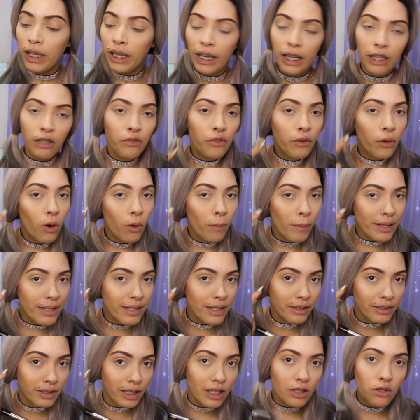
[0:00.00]
Ele ficou mais
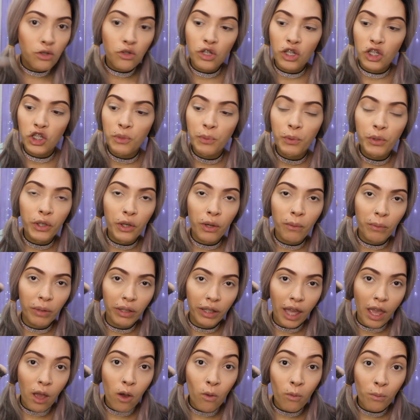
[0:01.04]
intenso, gente, porque eu
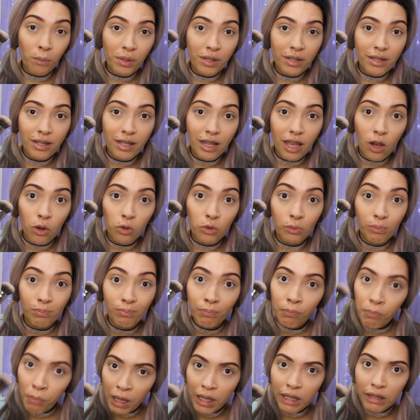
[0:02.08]
apliquei com um pincel
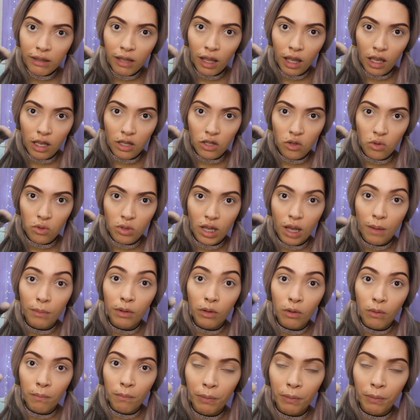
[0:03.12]
bem denso, sabe?